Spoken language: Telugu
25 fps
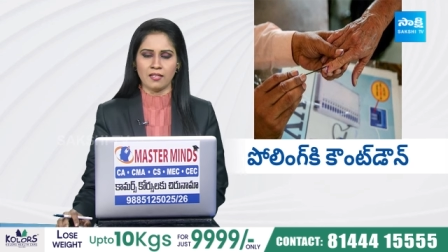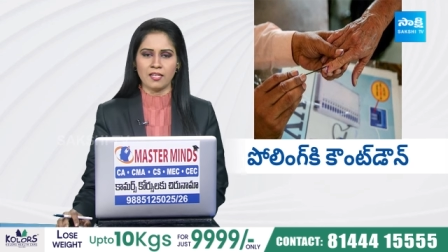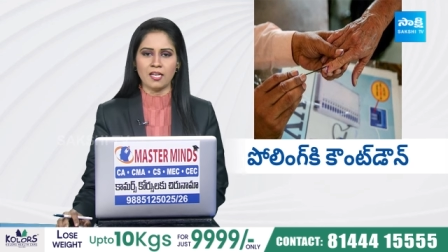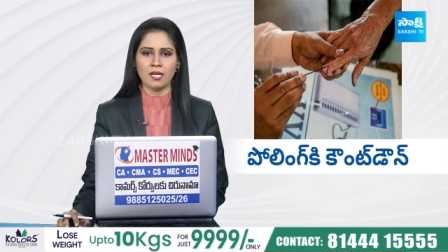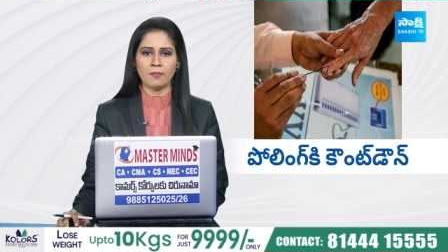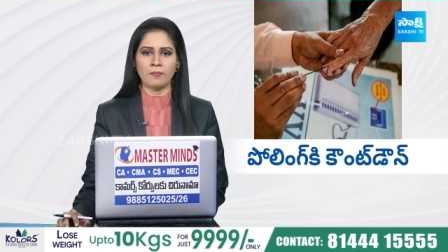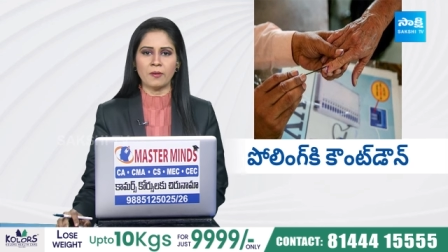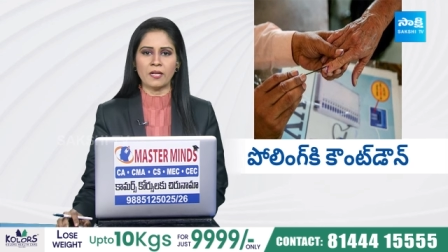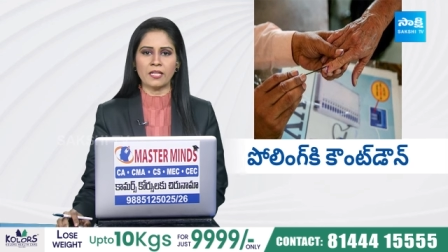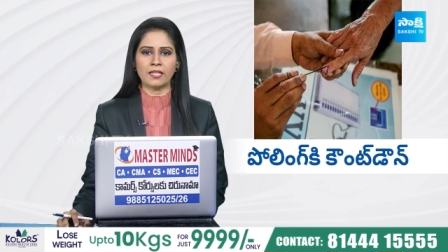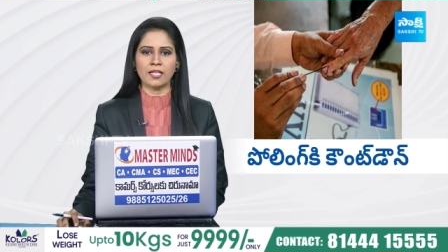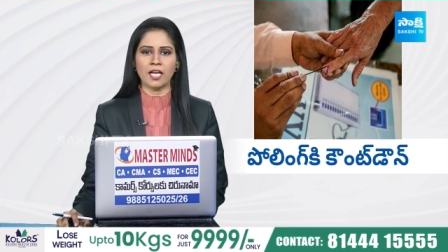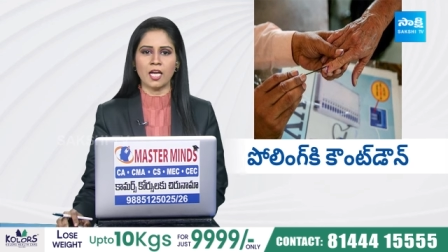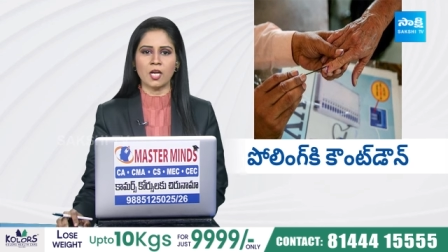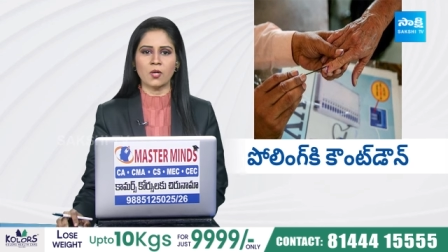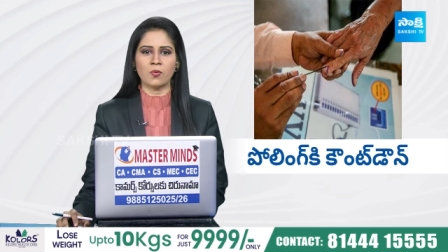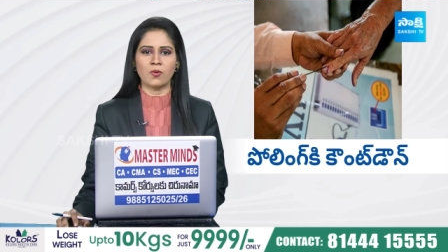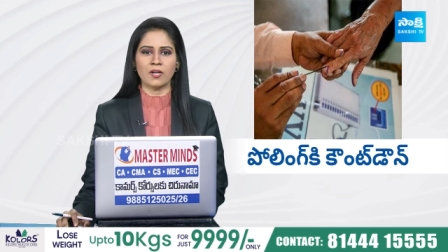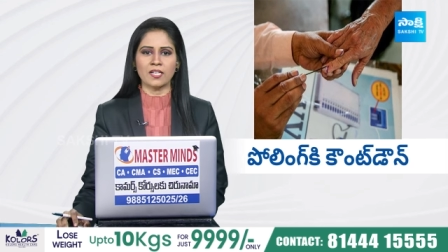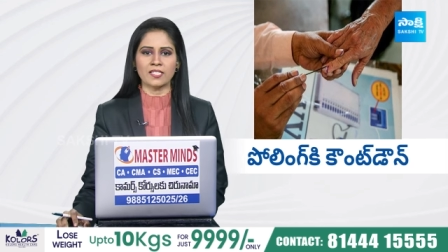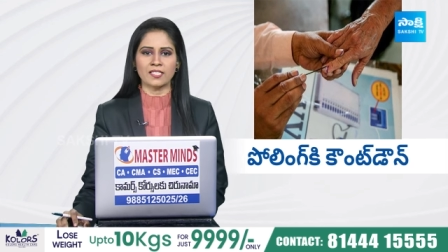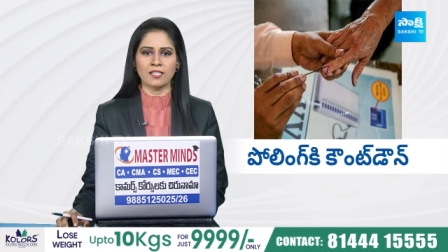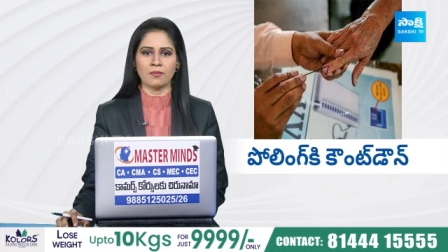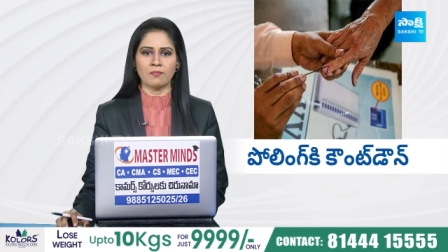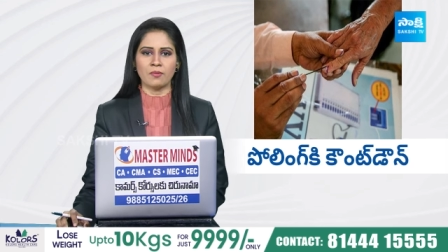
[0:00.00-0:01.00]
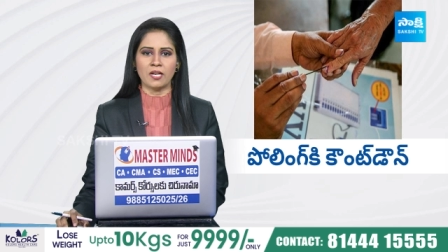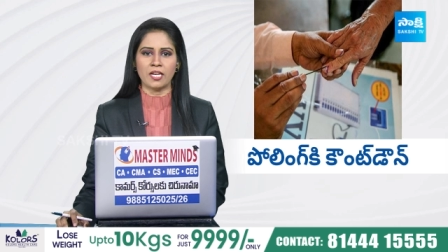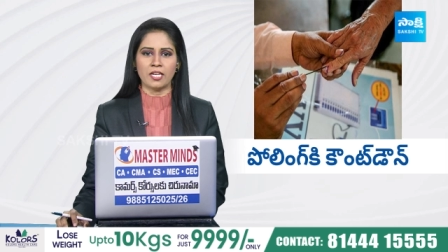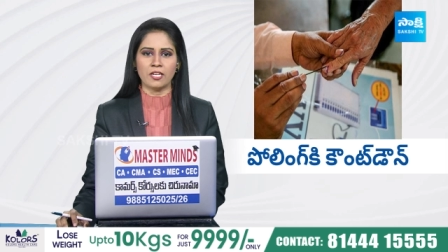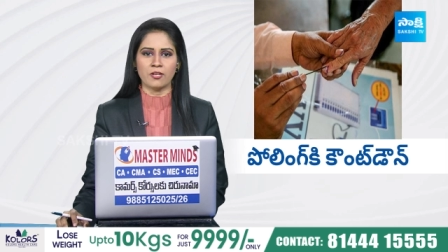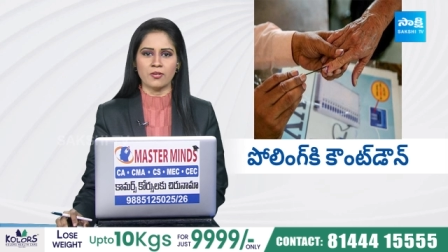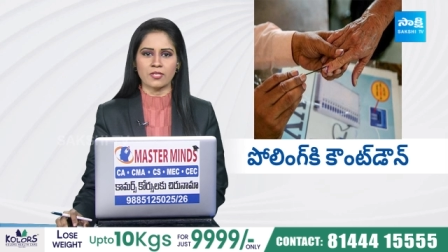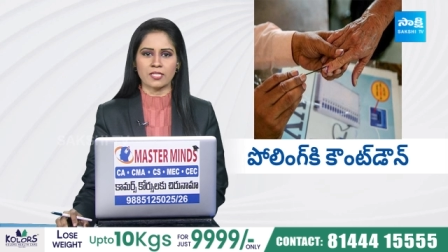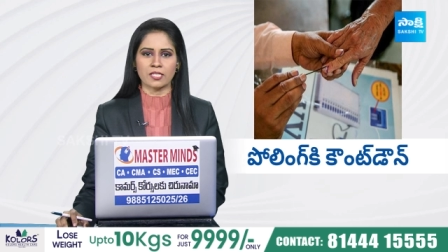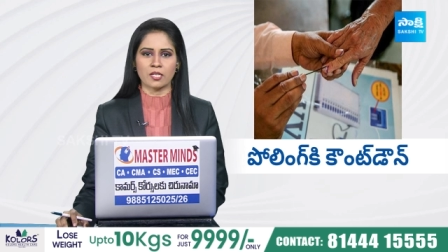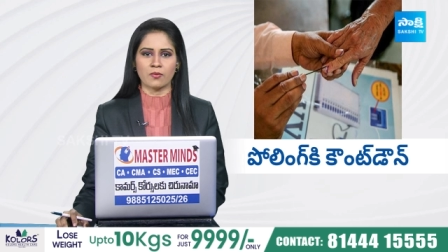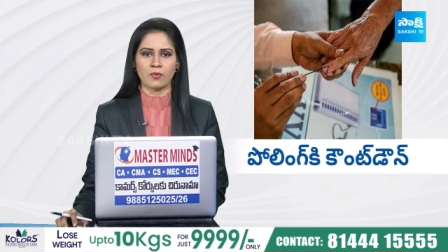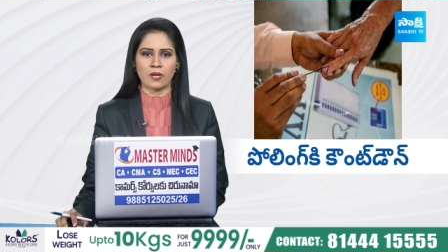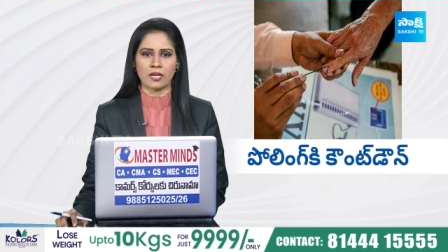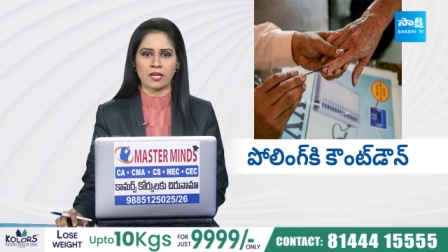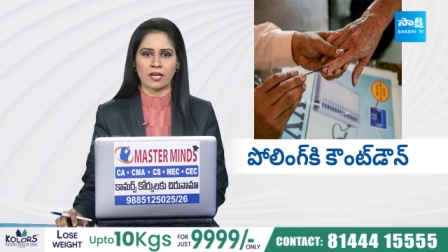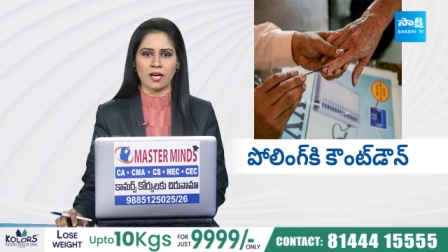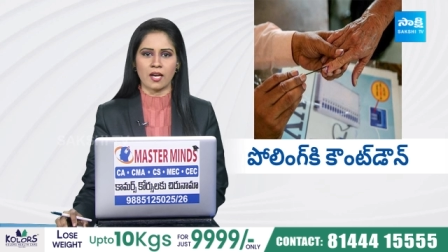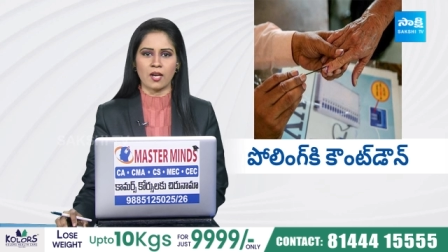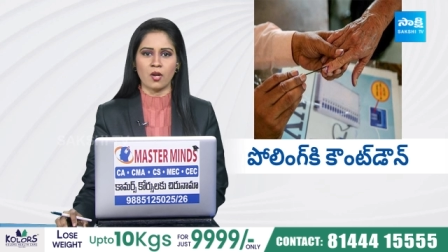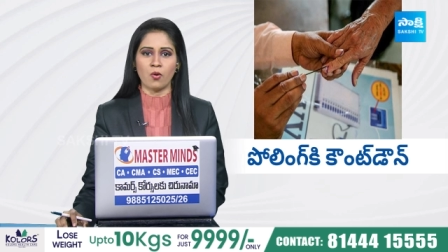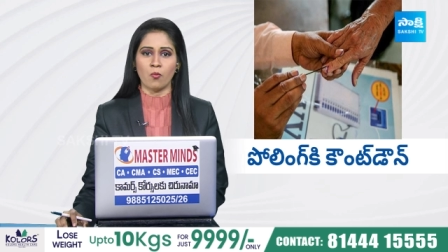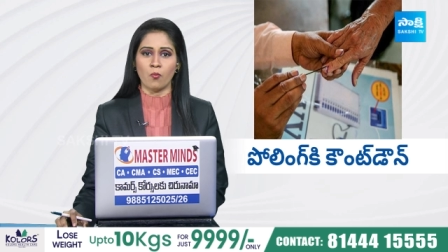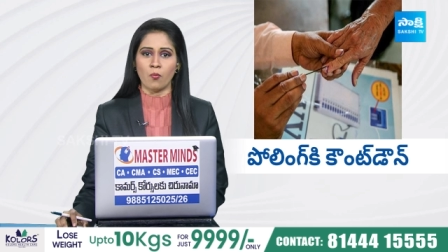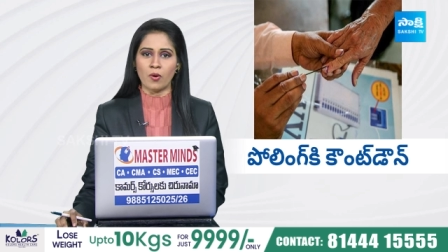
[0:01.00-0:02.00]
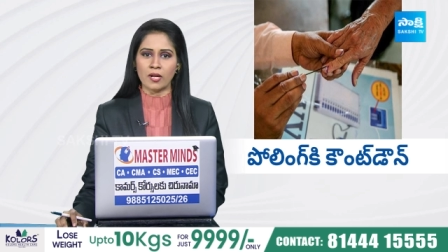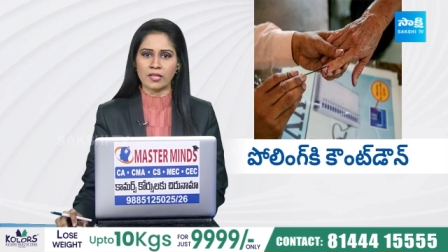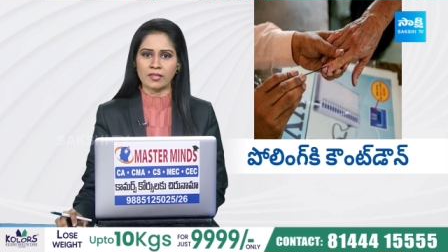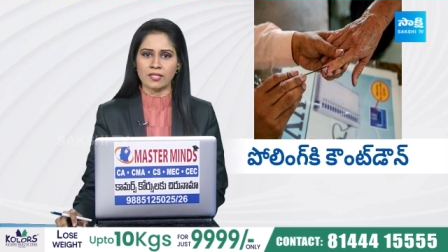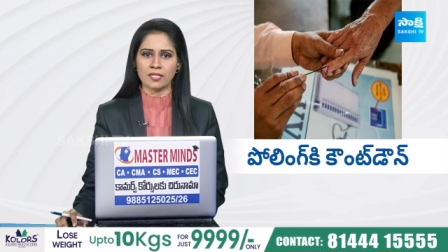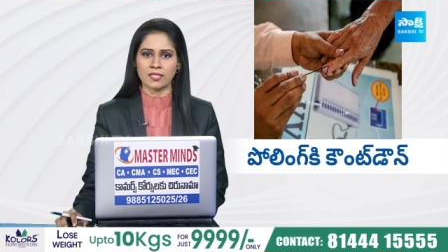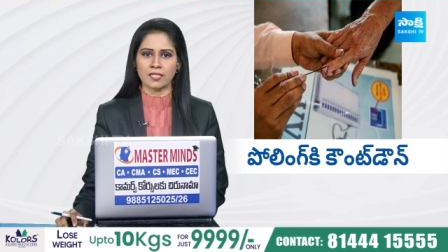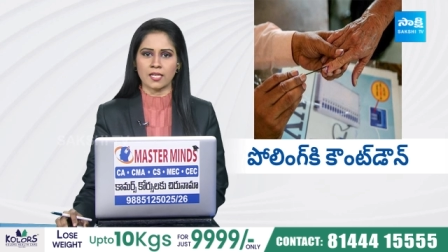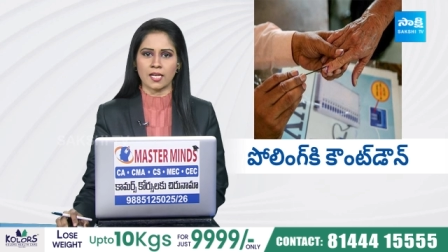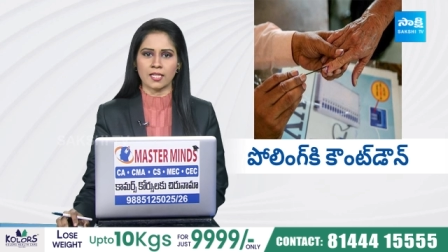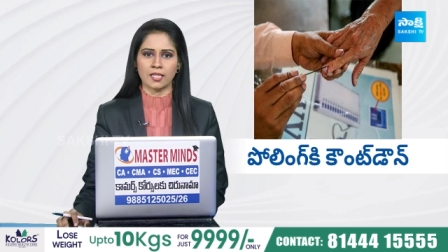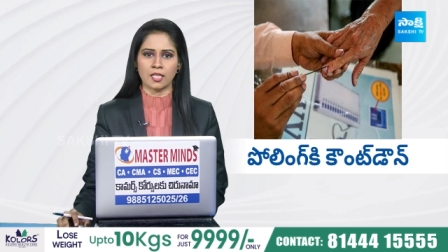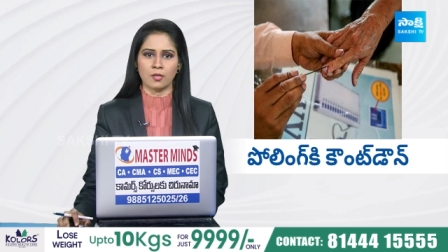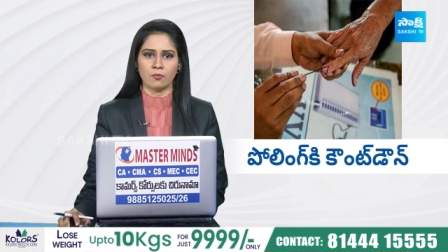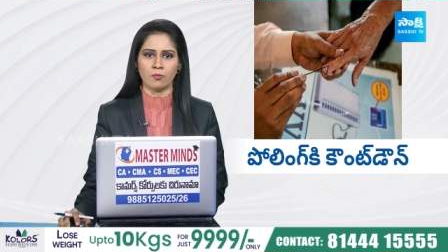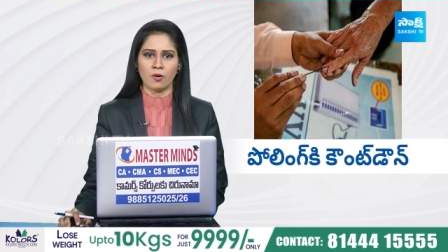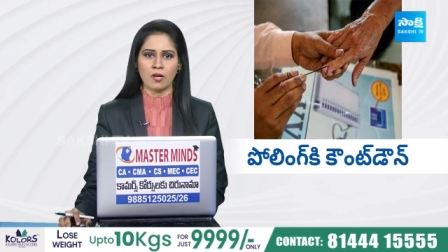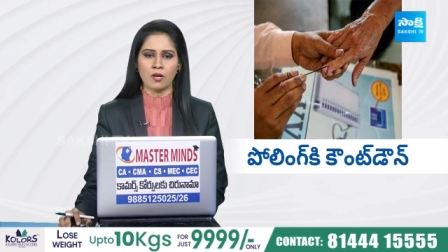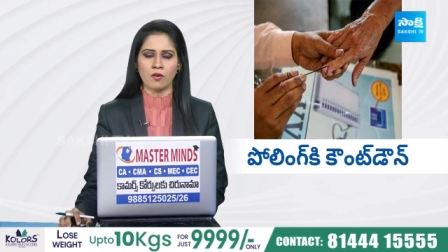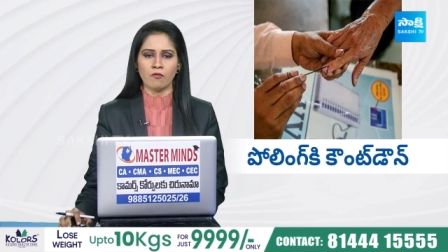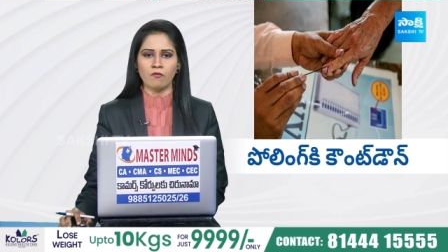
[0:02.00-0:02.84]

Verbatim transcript: ఈ పద్నాలుగు అసెంబ్లీ నియోజకవర్గాల్లో వంద శాతం